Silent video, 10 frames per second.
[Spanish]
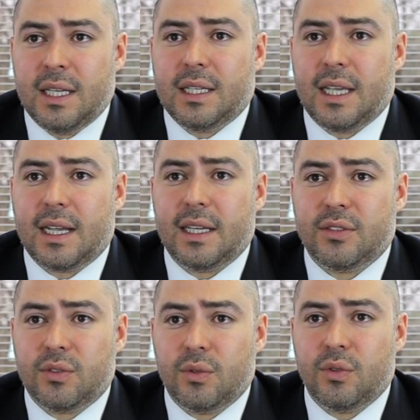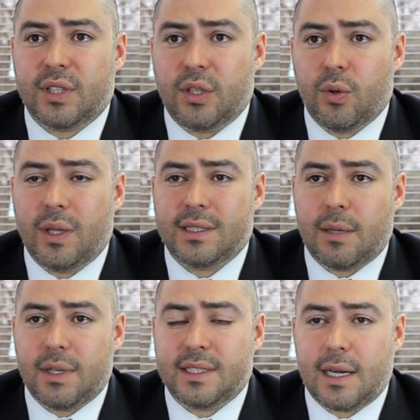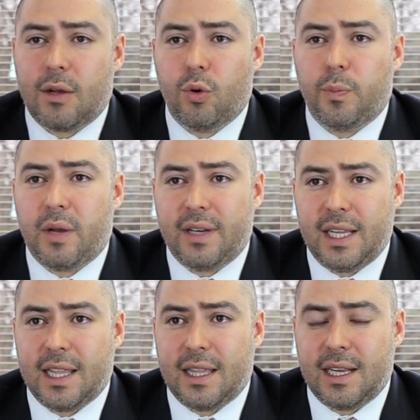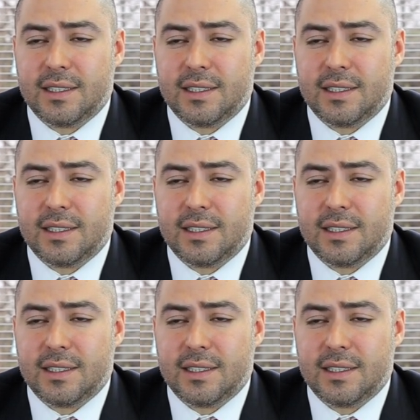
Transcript: ya que esto nos ayuda a establecer la culpabilidad del